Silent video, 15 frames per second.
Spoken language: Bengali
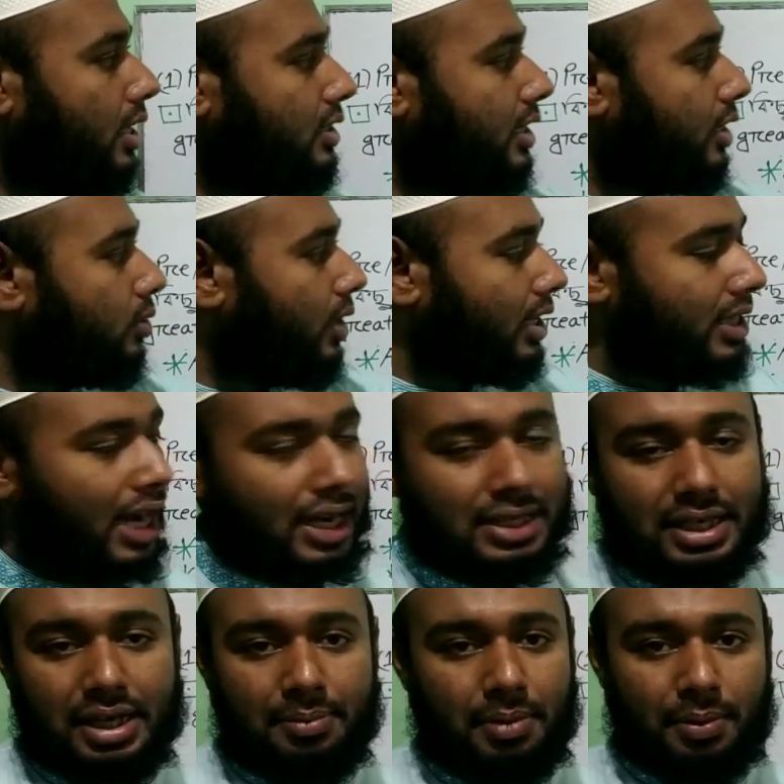যে কোনো একটা
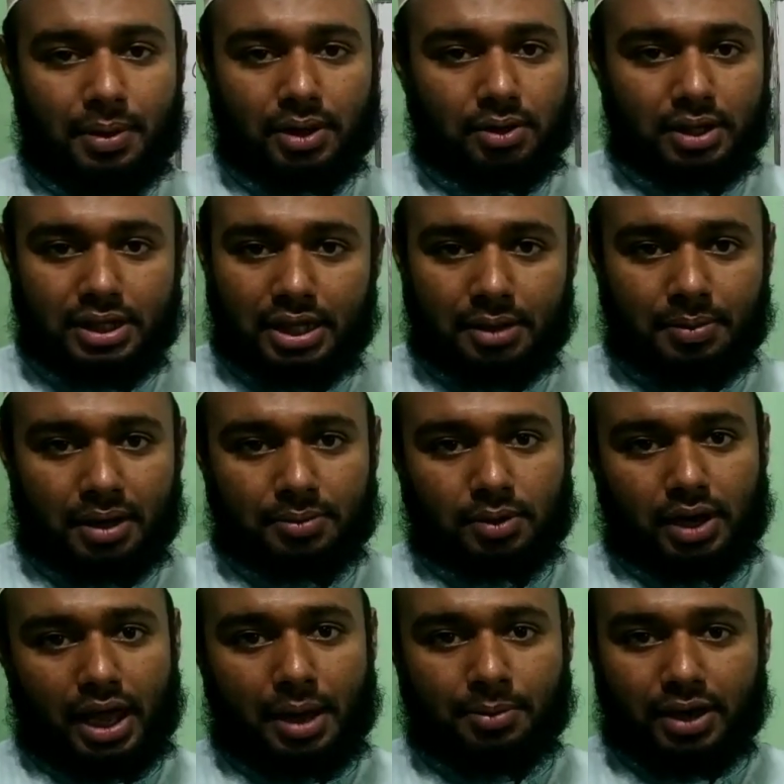অ্যাডজেক্টিভ ব্যবহার করে দিতে পারবো
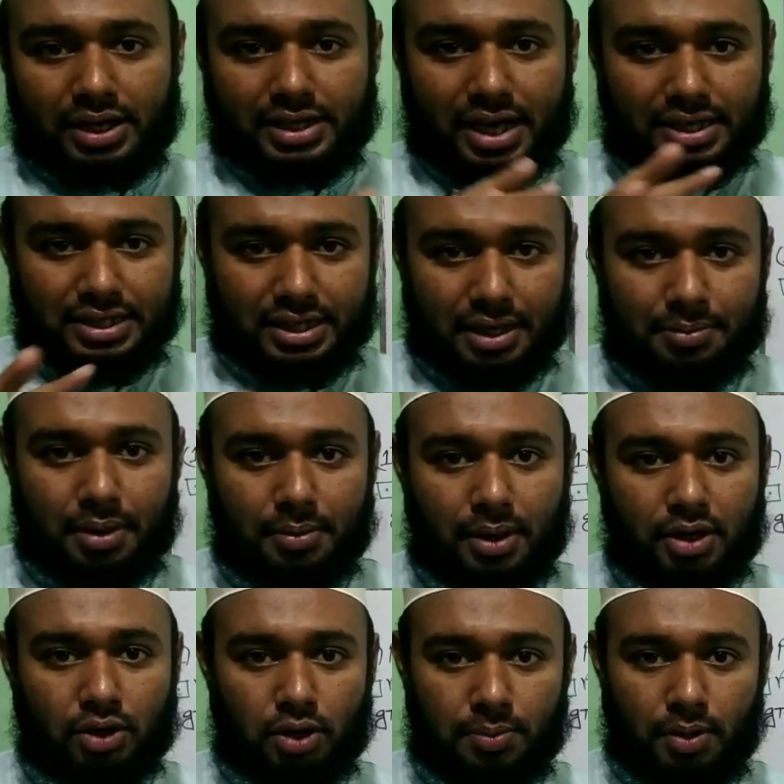না এমন একটা অ্যাডজেক্টিভ
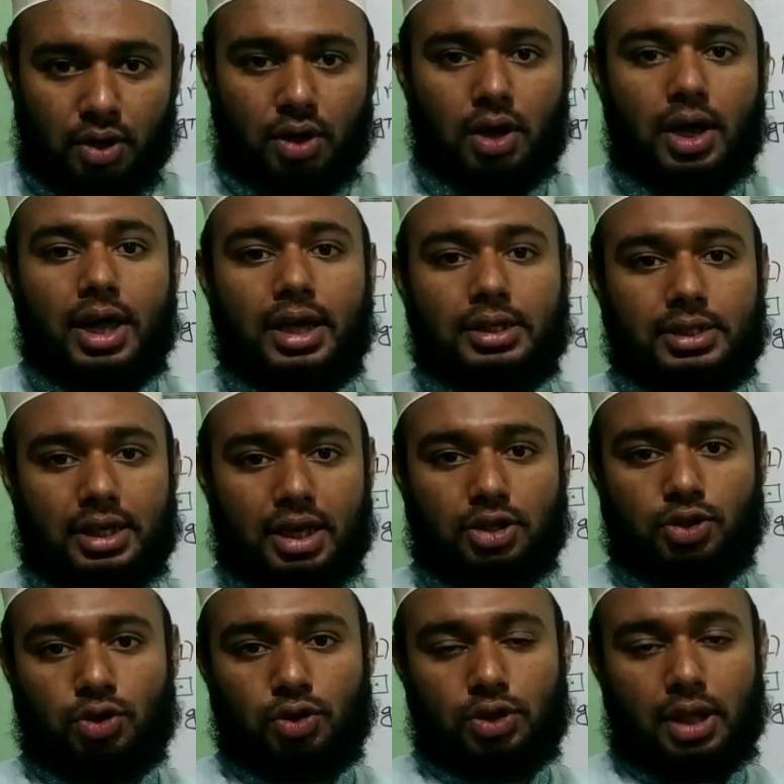ব্যবহার করব যেটা
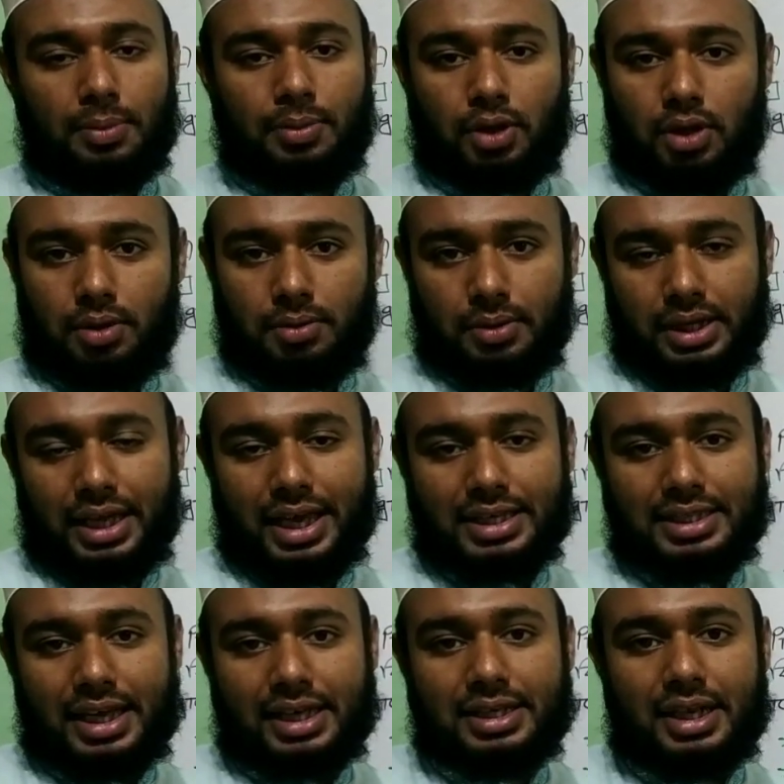শুরুতে কি
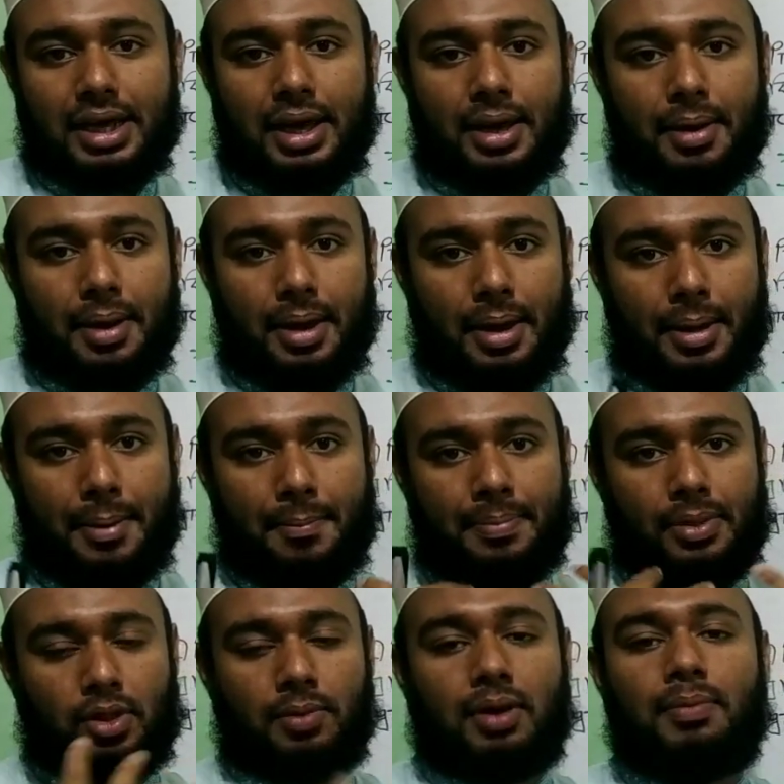আছে একটা
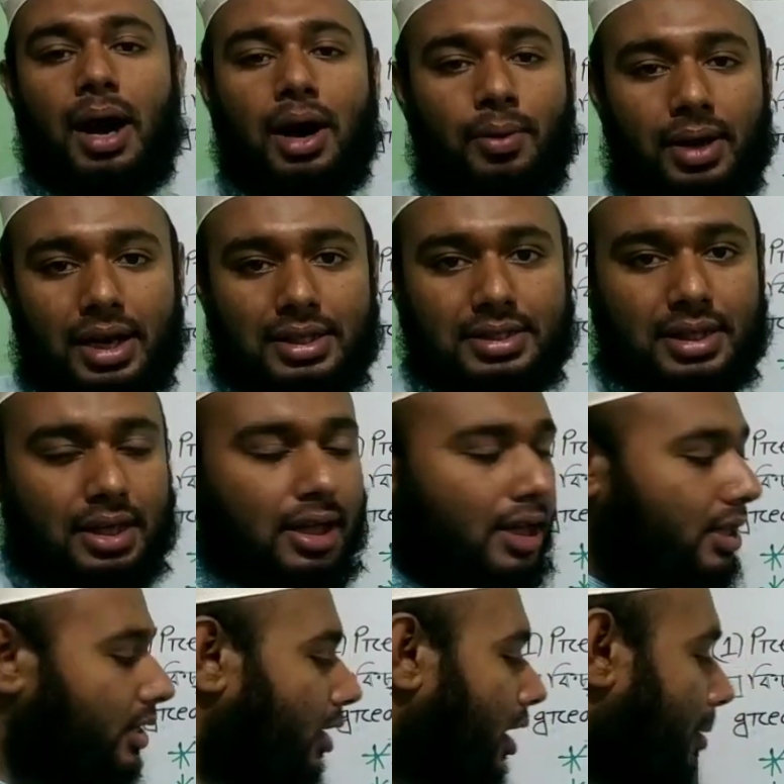তোমার ভাওয়েল আছে
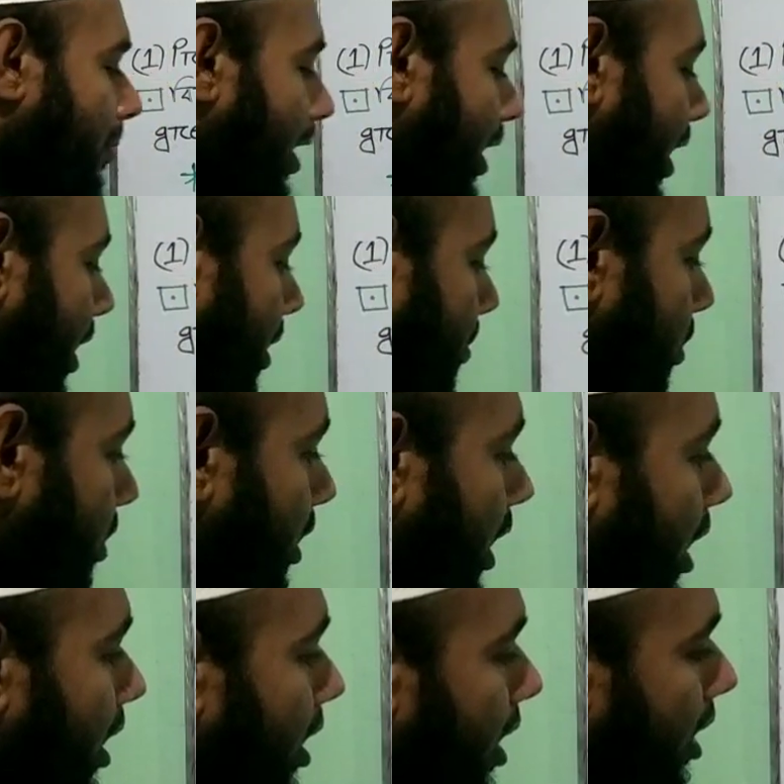তাহলে আমরা এখানের মধ্যে
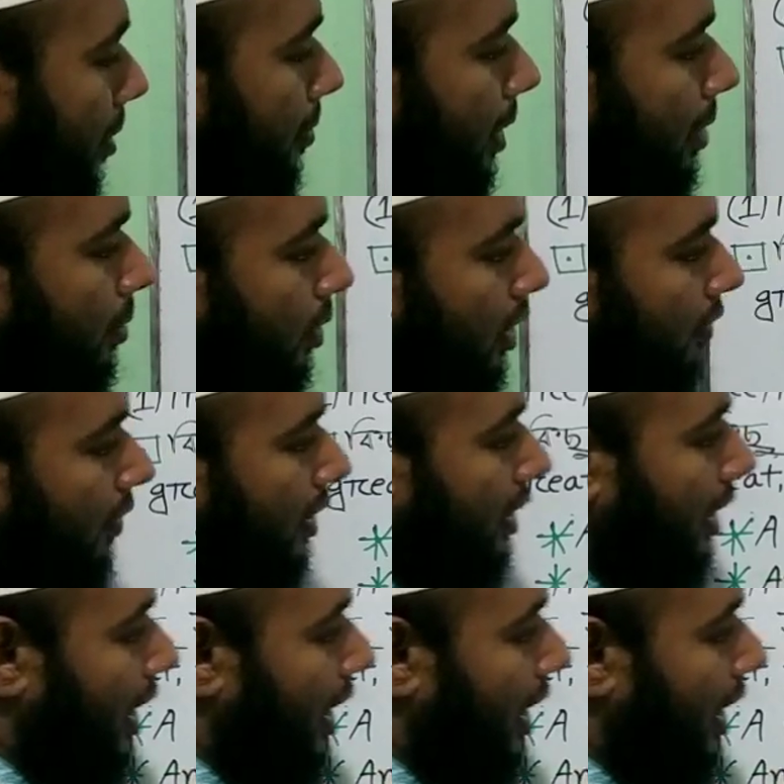প্রি মডিফাই দা